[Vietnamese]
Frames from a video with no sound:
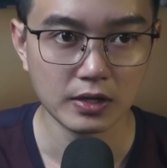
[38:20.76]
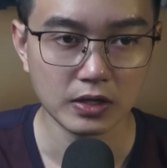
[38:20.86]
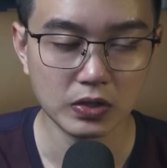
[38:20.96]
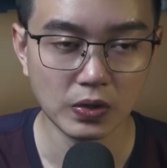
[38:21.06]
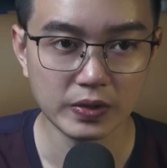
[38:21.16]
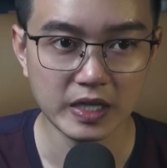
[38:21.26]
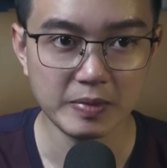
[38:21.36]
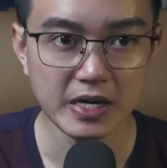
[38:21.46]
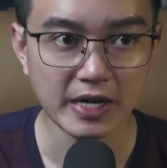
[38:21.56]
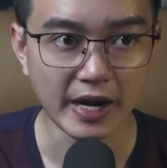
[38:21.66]
Cô chỉ
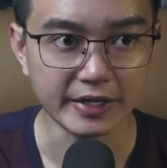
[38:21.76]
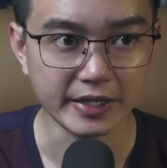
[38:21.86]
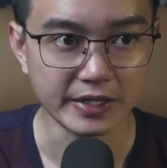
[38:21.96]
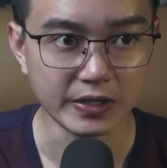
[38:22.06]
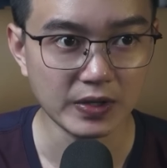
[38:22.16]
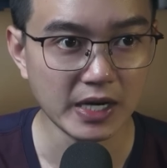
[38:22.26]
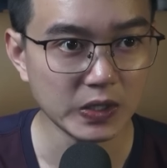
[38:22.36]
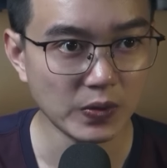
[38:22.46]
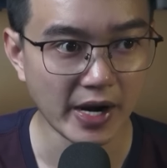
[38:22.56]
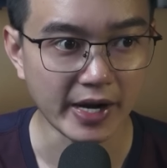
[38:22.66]
biết lặng nhìn nó lách
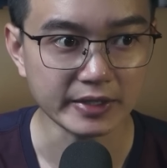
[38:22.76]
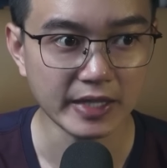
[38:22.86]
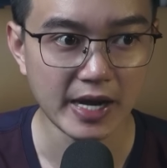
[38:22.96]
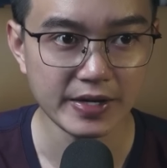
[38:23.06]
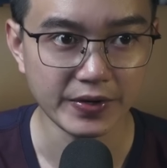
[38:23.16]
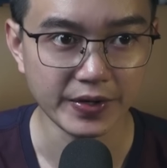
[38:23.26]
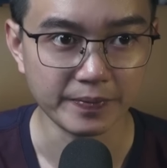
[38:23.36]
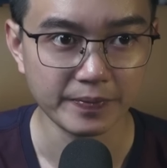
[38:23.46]
qua hàng tá người